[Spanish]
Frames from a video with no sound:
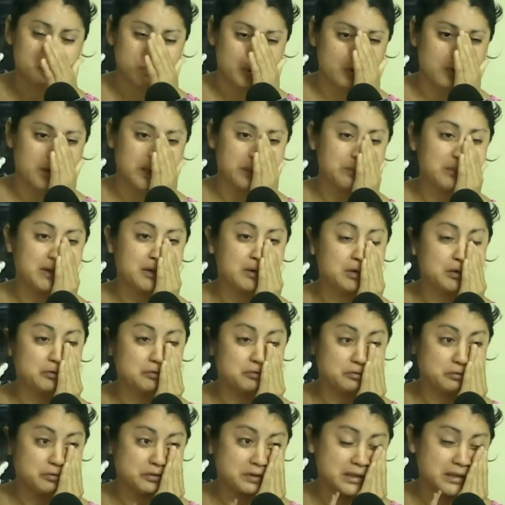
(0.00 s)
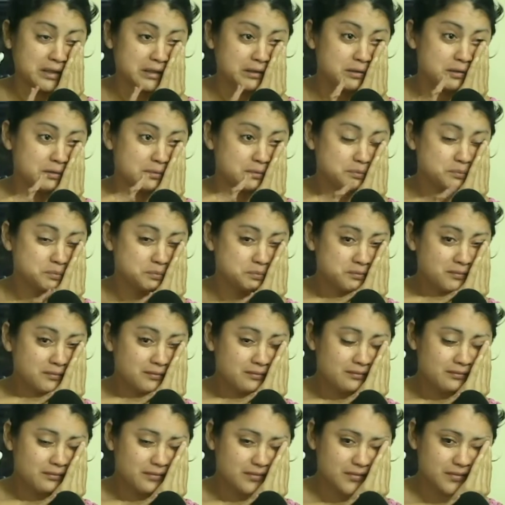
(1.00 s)
problemas con sus hijos,
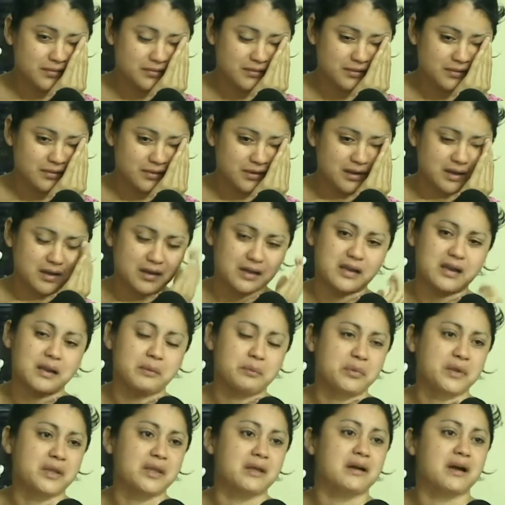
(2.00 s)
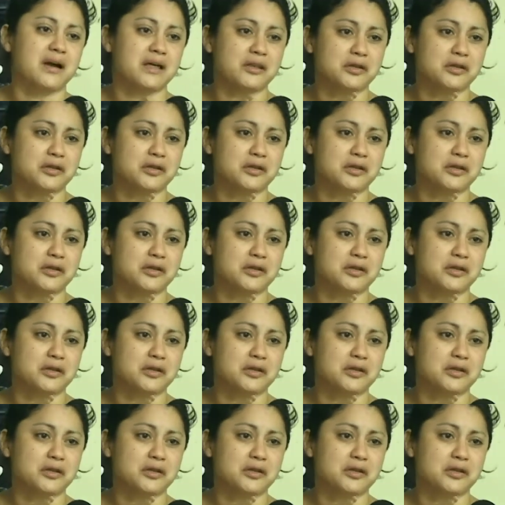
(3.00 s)
que le pidan a